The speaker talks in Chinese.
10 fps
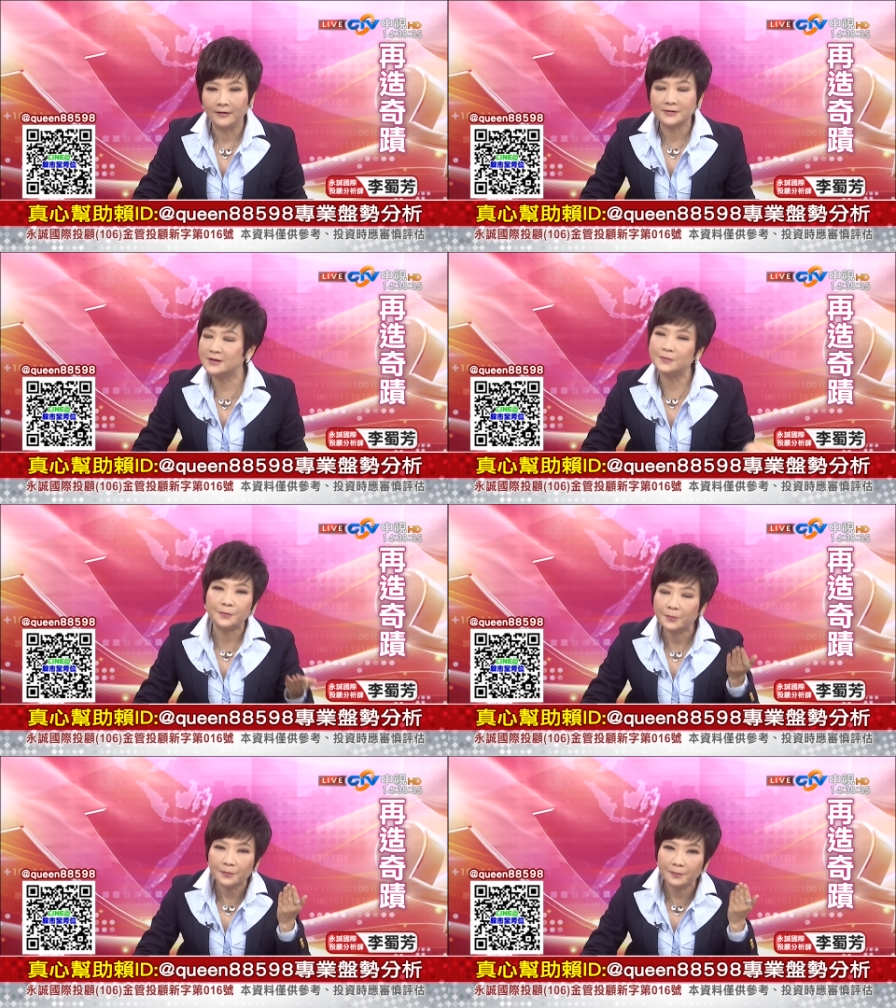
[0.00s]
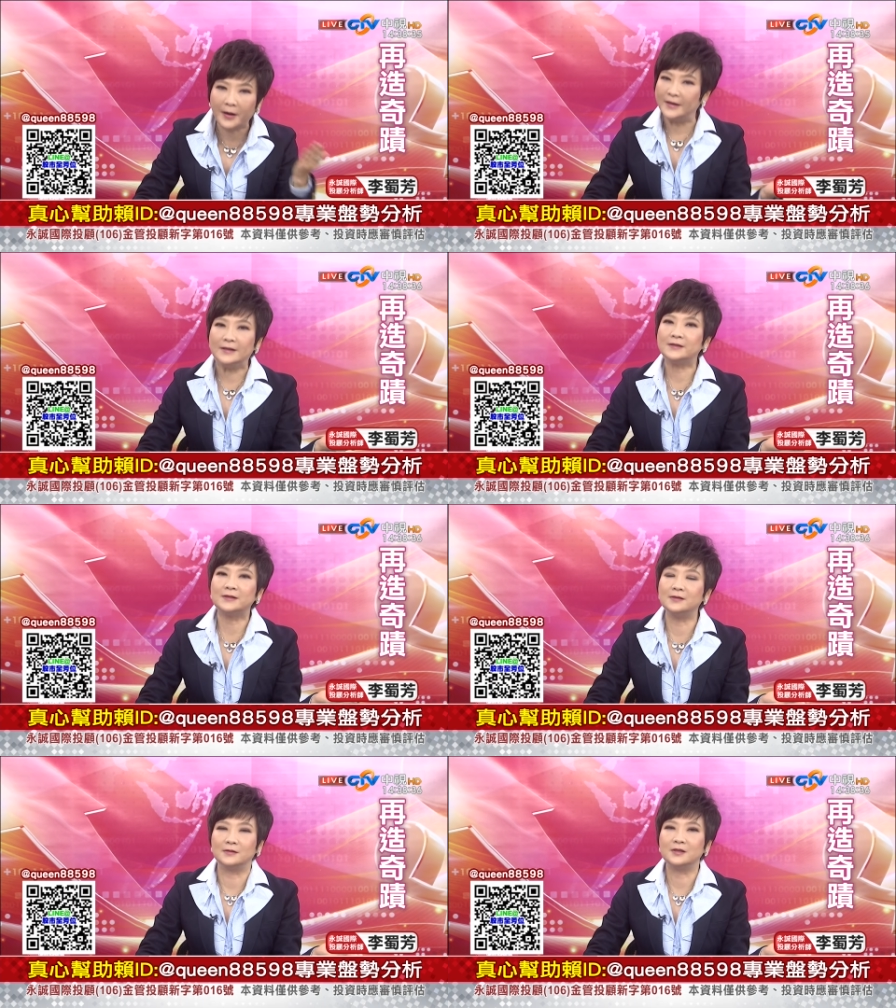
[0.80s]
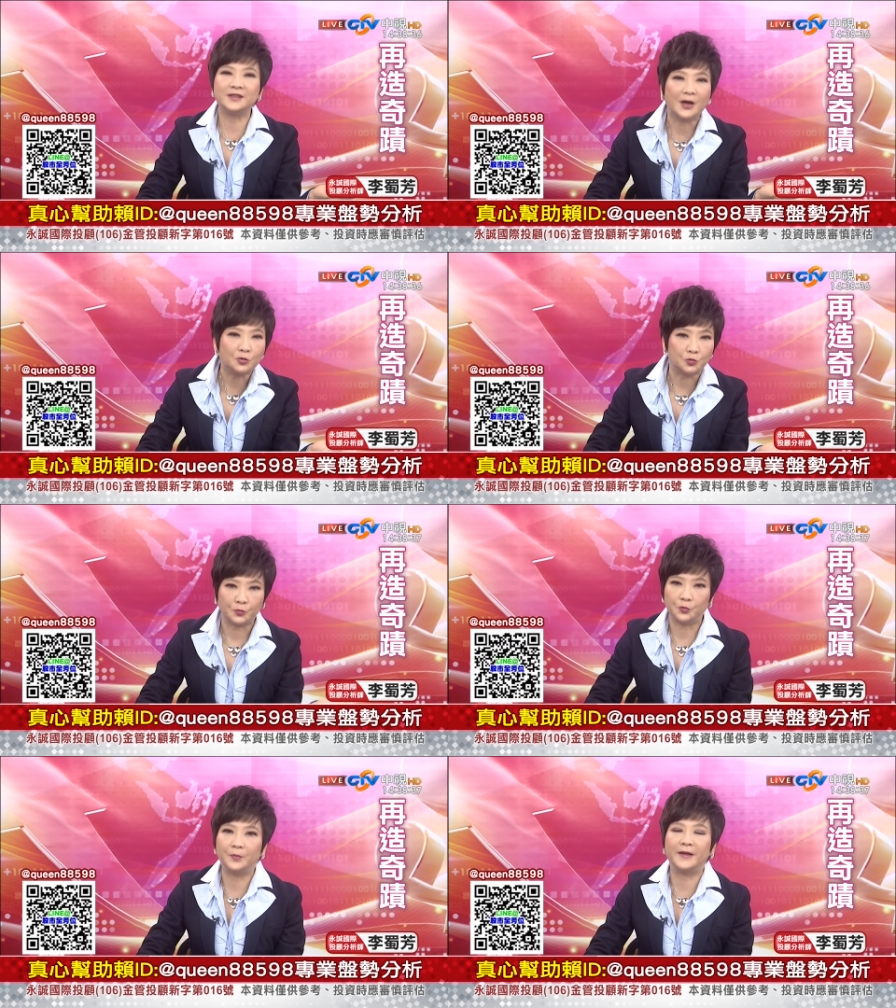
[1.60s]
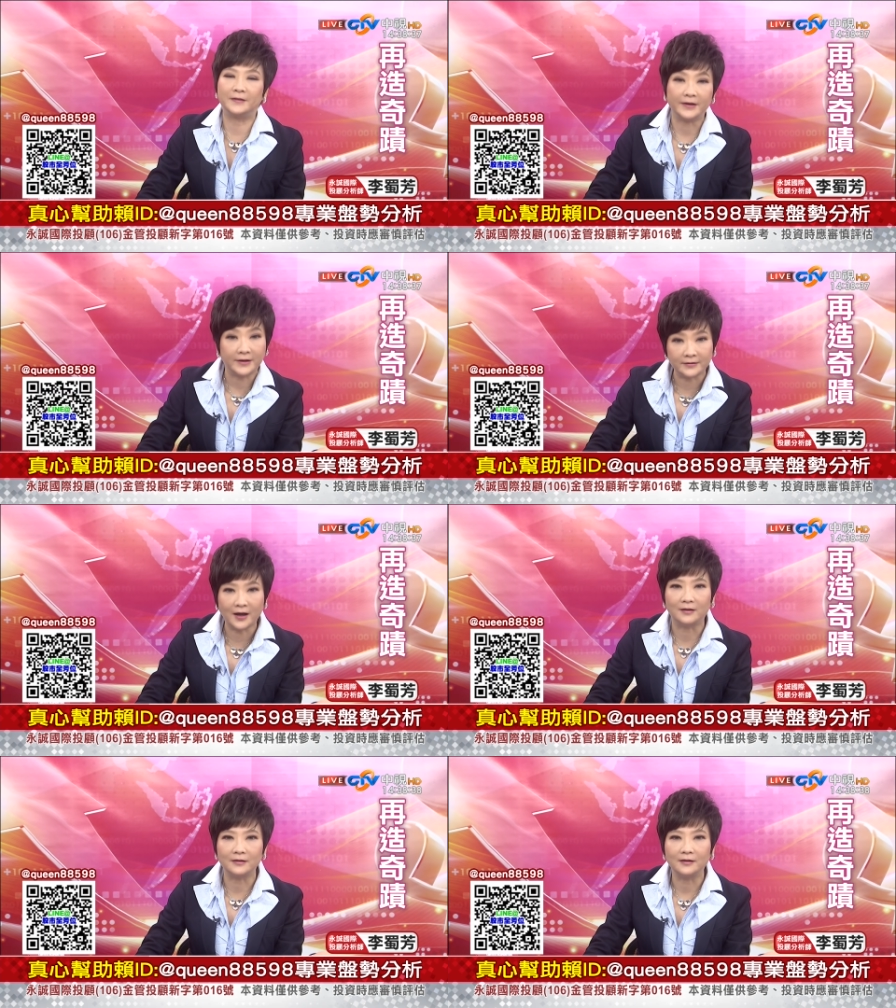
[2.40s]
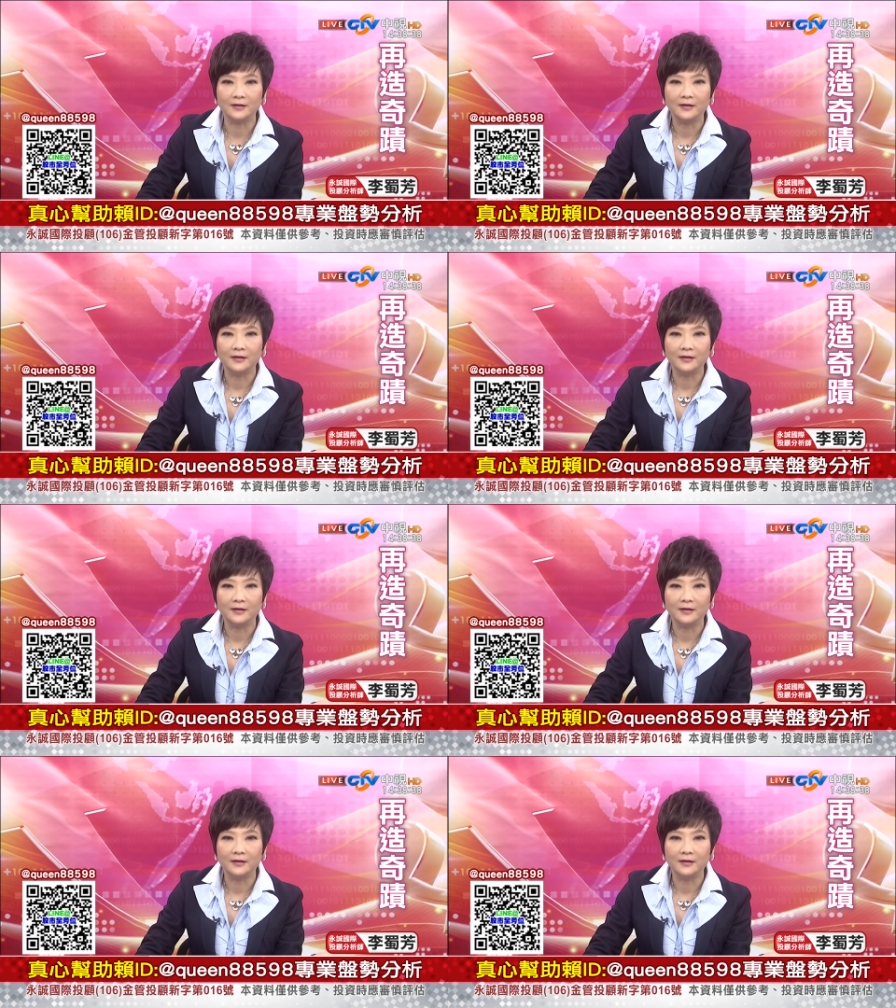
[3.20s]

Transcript: 这是每一次千古不变的一个道理。